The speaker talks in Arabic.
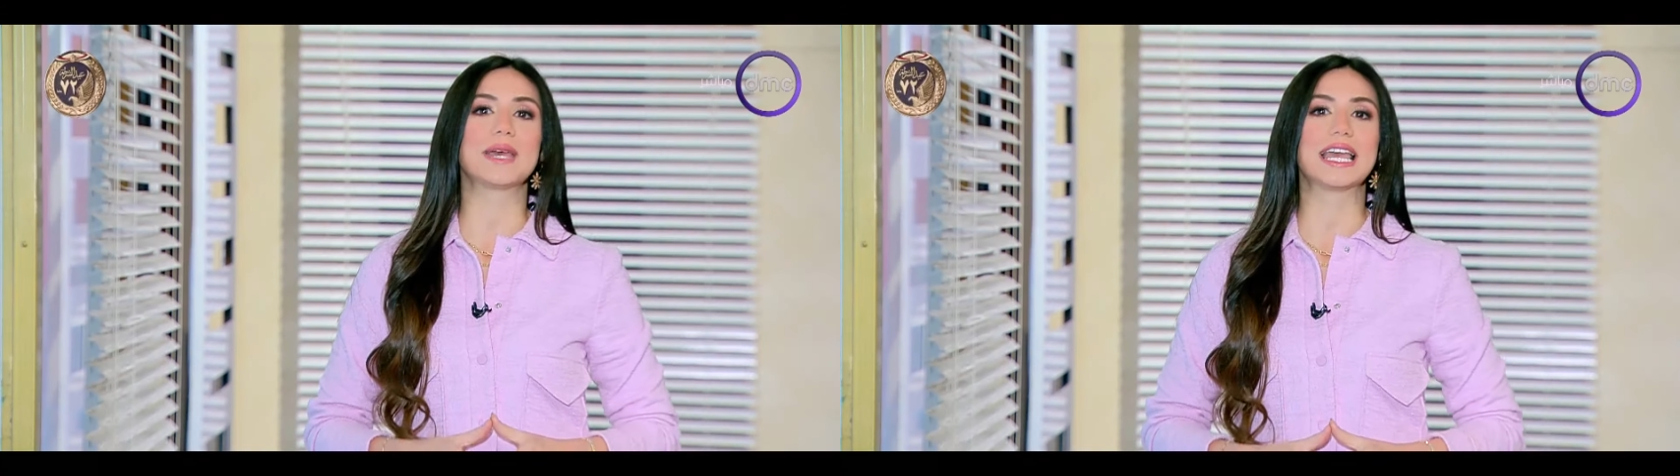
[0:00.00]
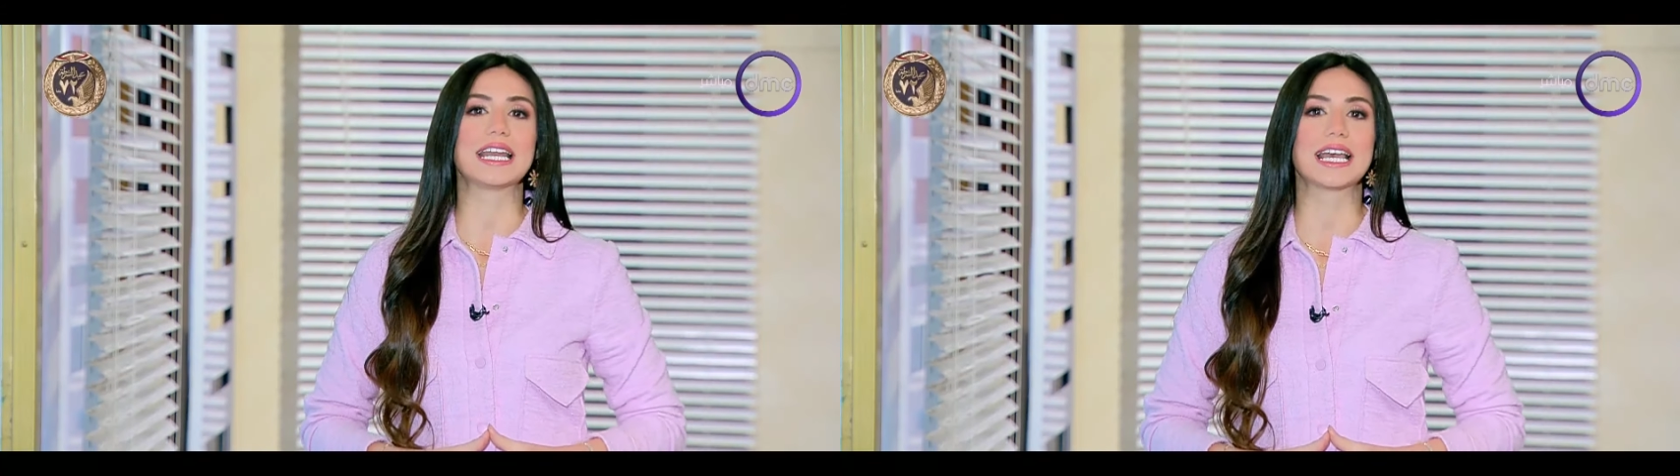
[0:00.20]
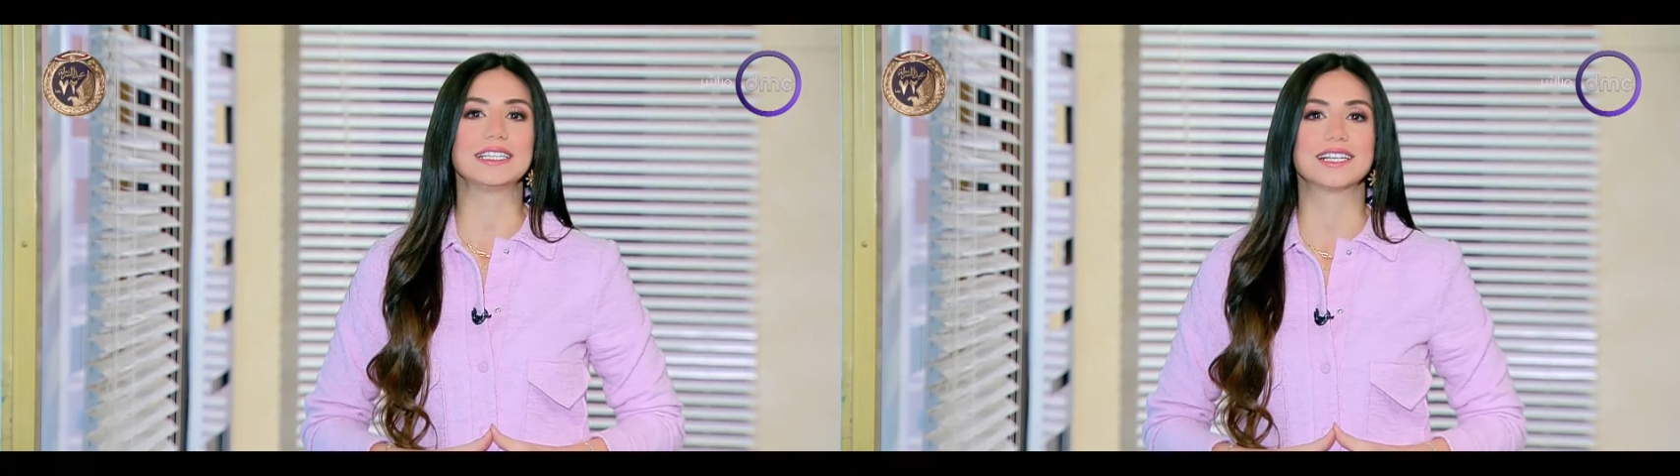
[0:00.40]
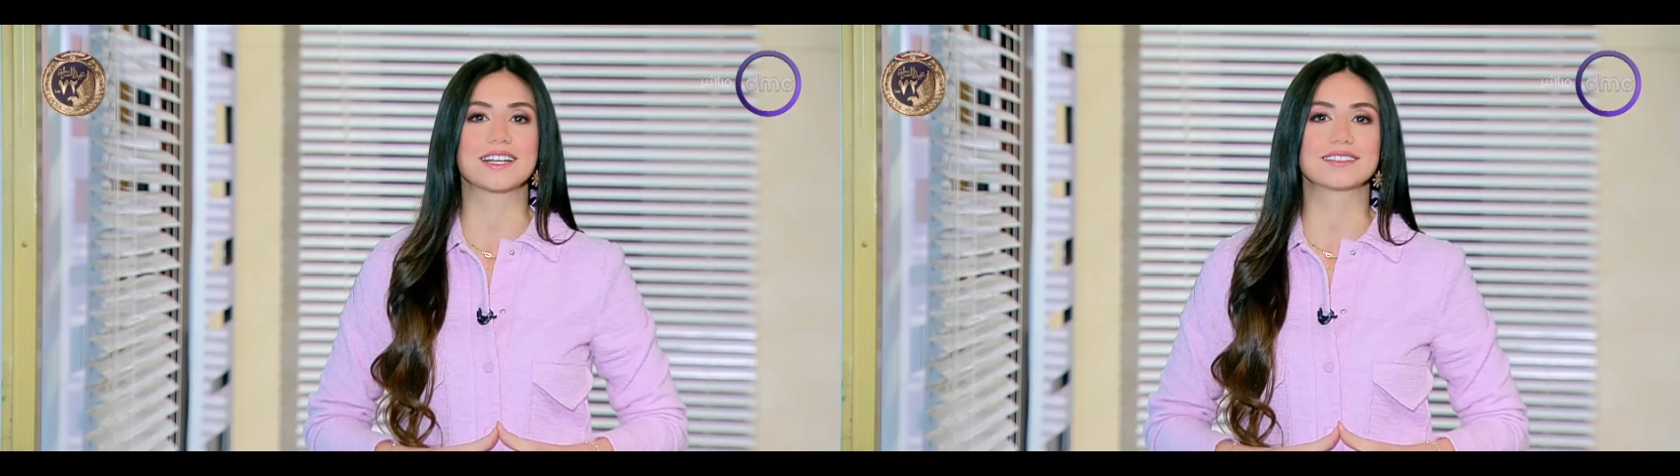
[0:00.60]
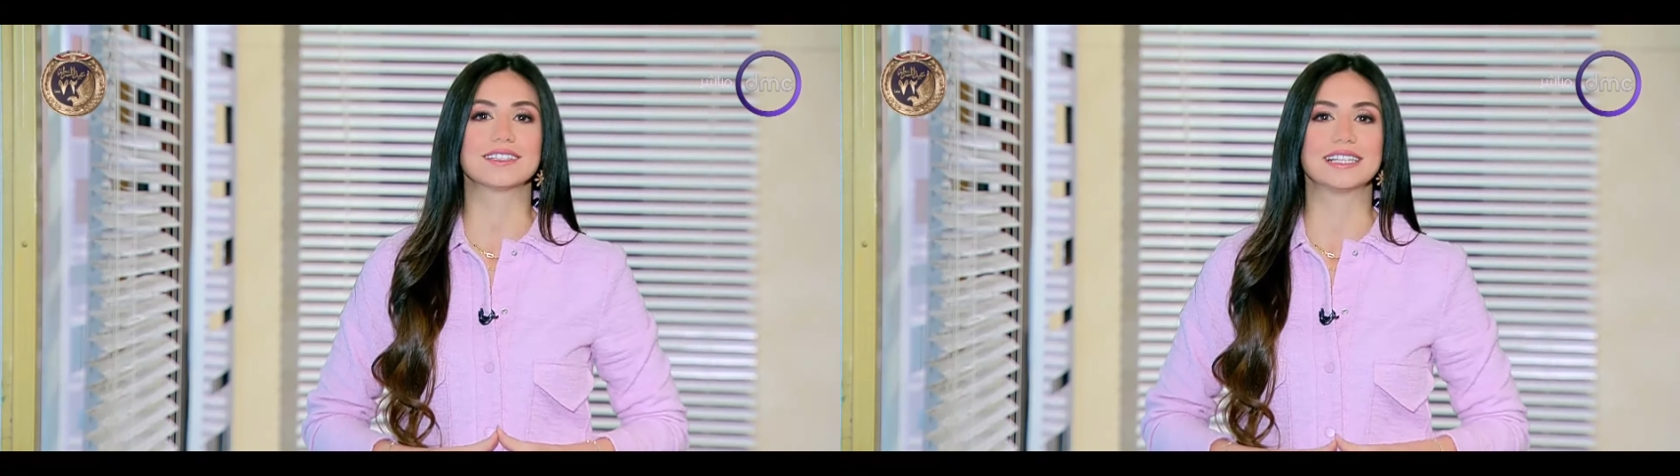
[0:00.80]
بيان هيئة
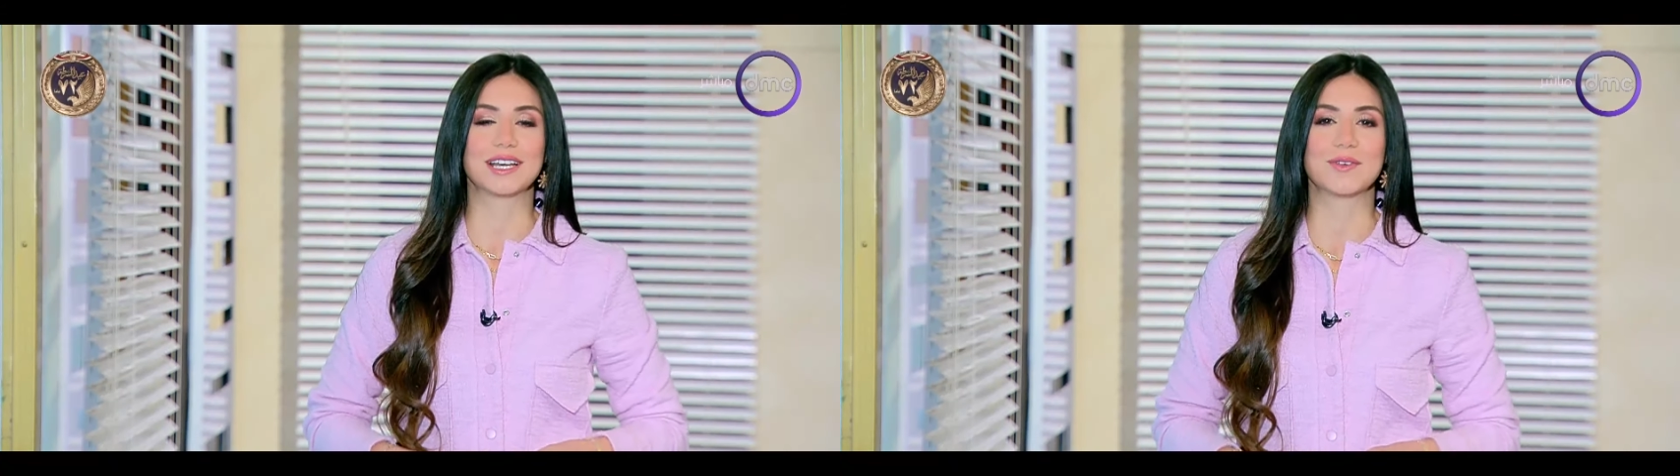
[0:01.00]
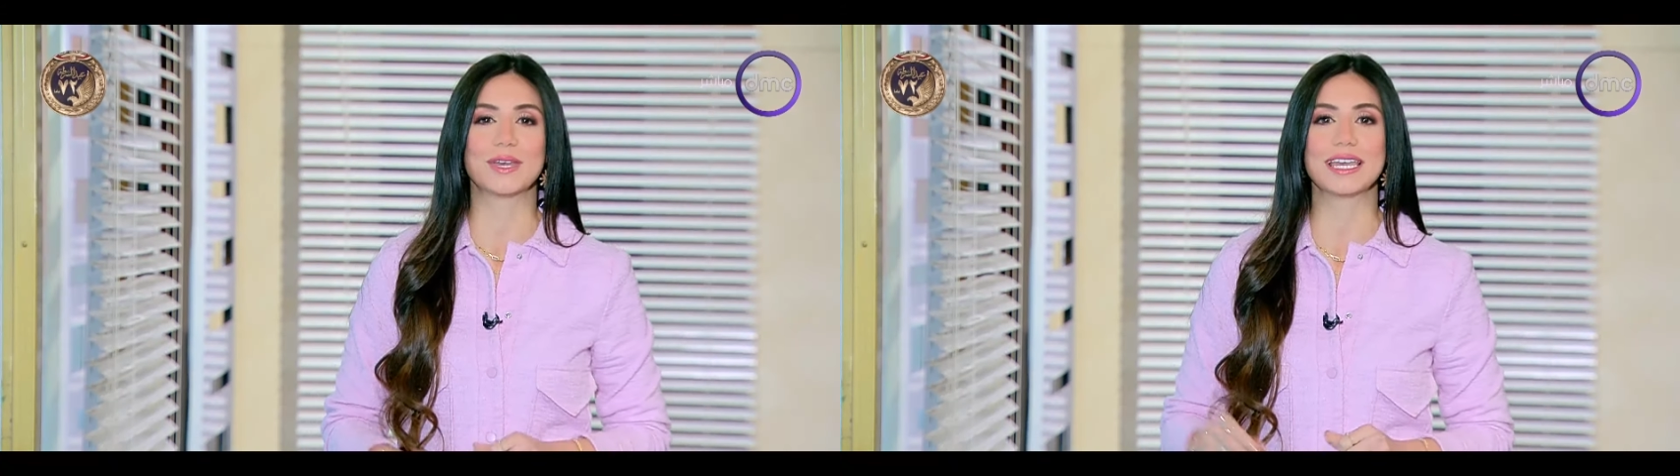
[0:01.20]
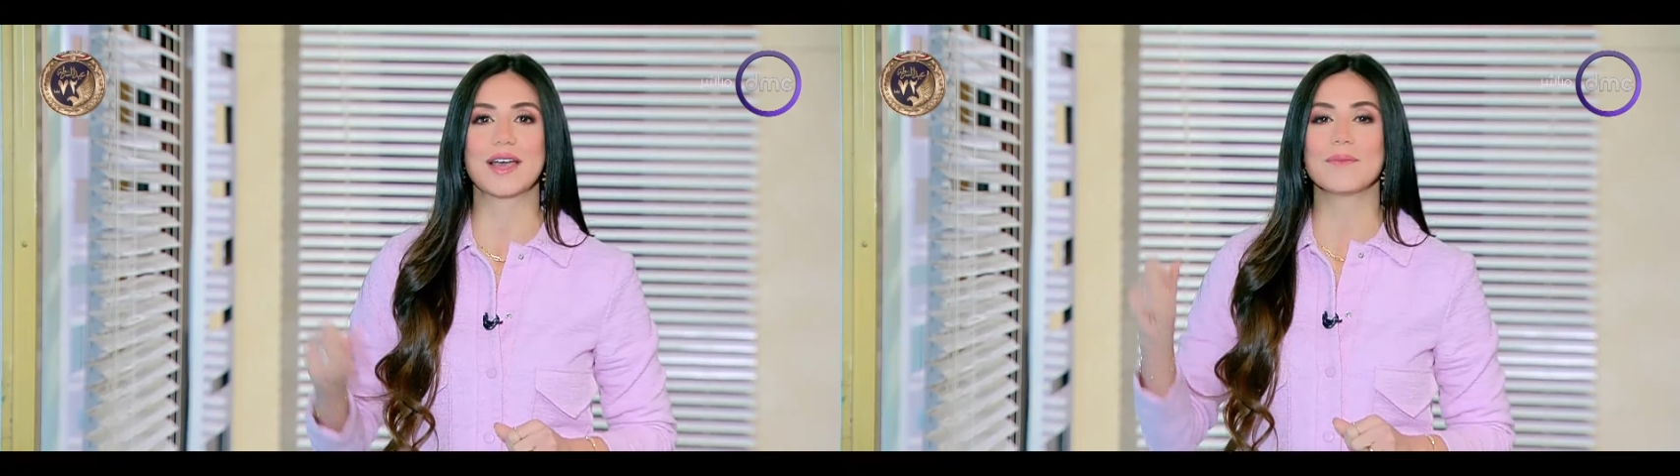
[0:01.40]
الأرصاد الجوية